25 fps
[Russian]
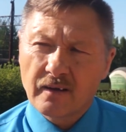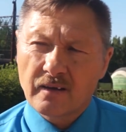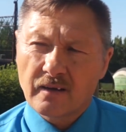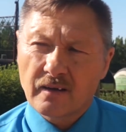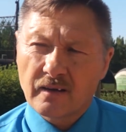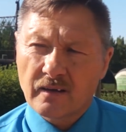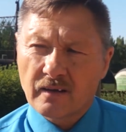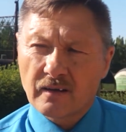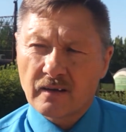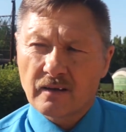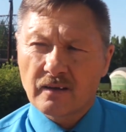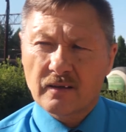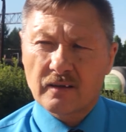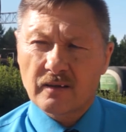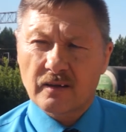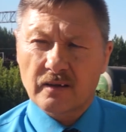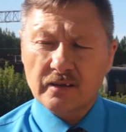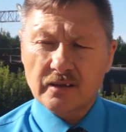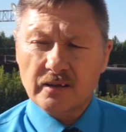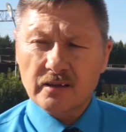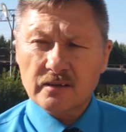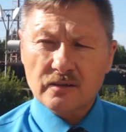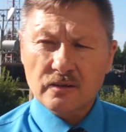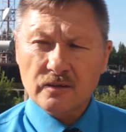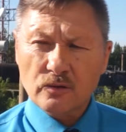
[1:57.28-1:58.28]
э,
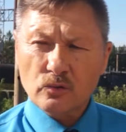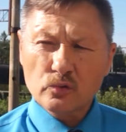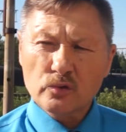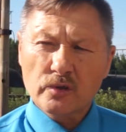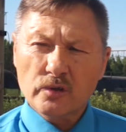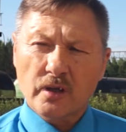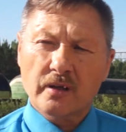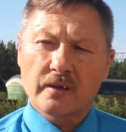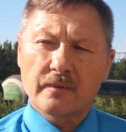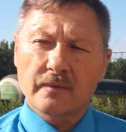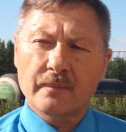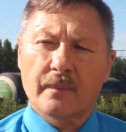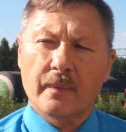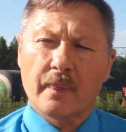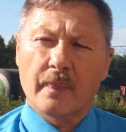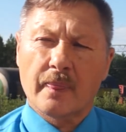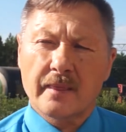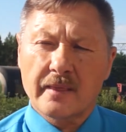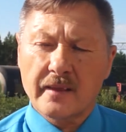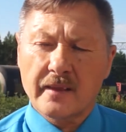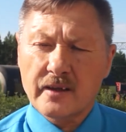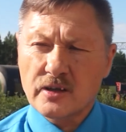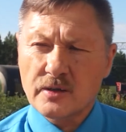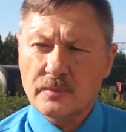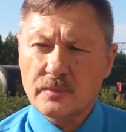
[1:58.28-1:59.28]
и отгрузка
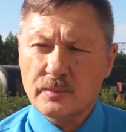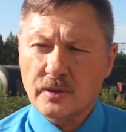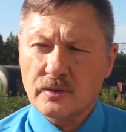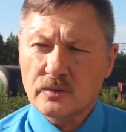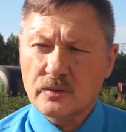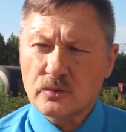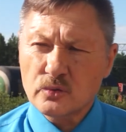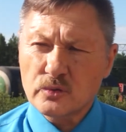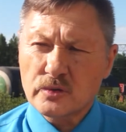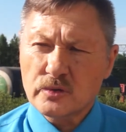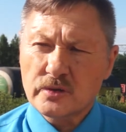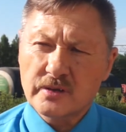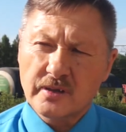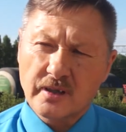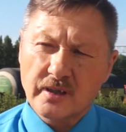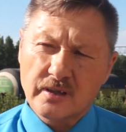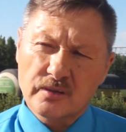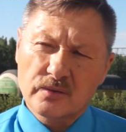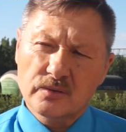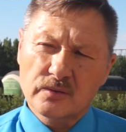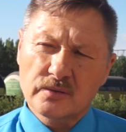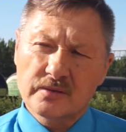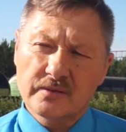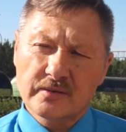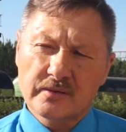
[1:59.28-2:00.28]
нашей продукции,
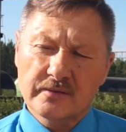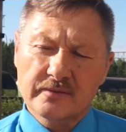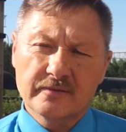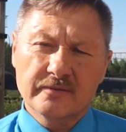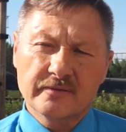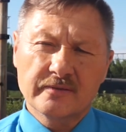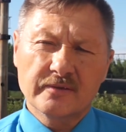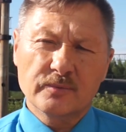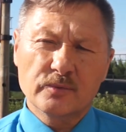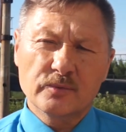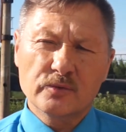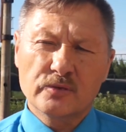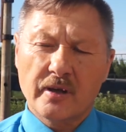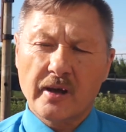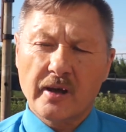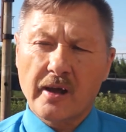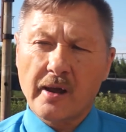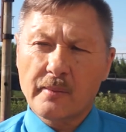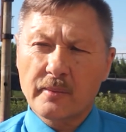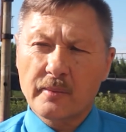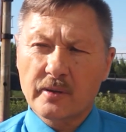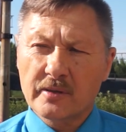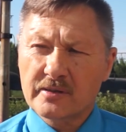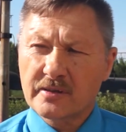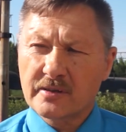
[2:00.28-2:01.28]

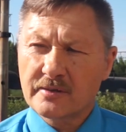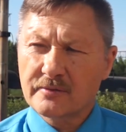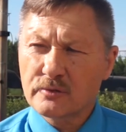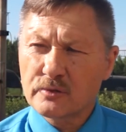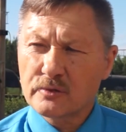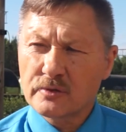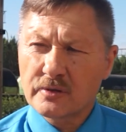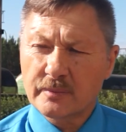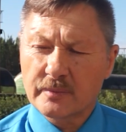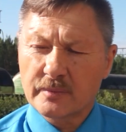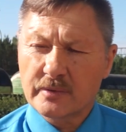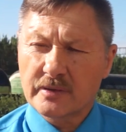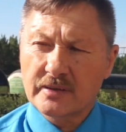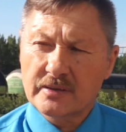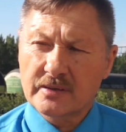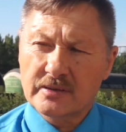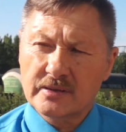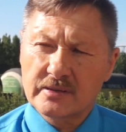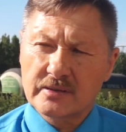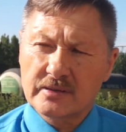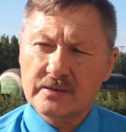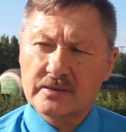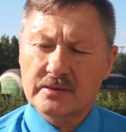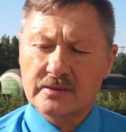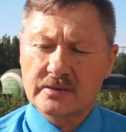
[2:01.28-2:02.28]
выпускаемой заводом, это
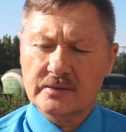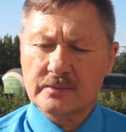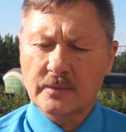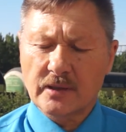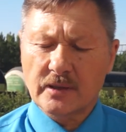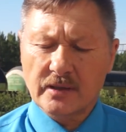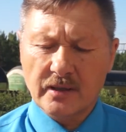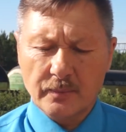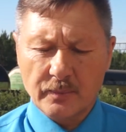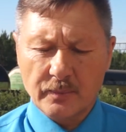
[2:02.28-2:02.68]
смола